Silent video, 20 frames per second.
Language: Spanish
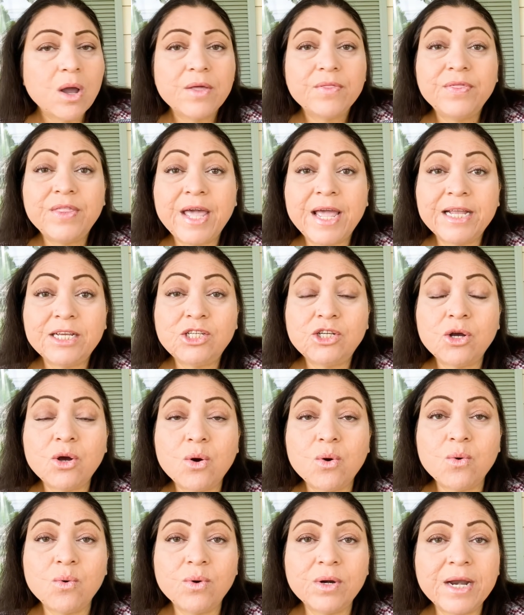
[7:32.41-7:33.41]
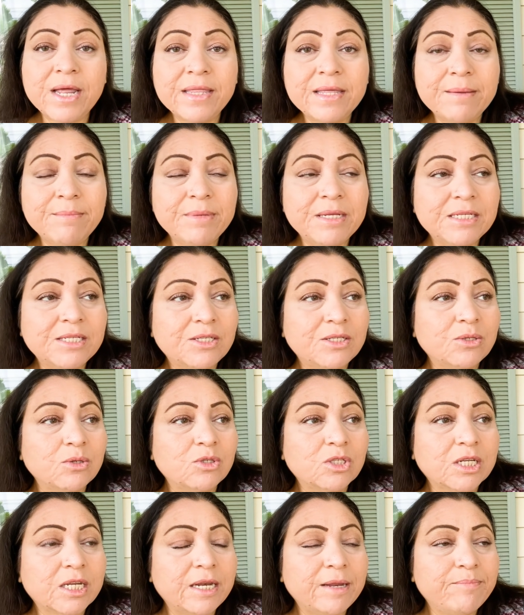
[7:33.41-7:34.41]
De hecho, una de mis
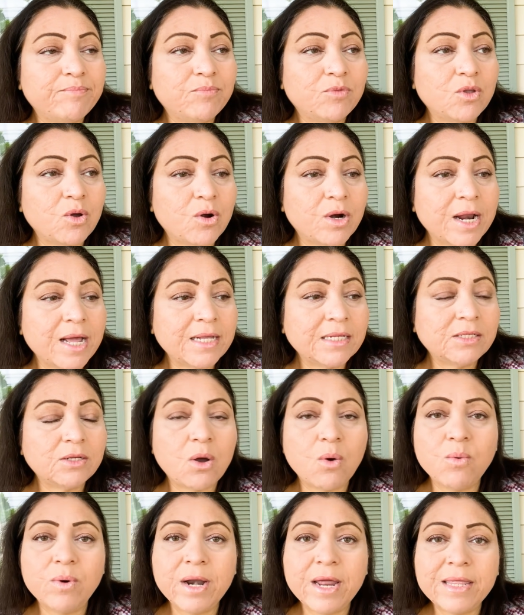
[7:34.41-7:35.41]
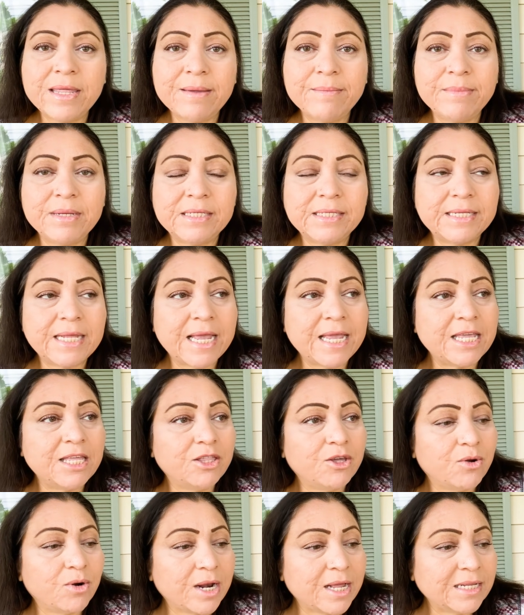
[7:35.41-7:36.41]
suscriptoras, una de mis
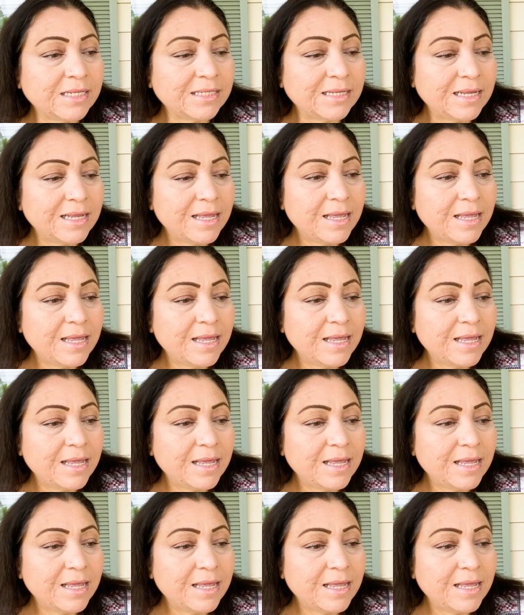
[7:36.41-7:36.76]
seguidoras,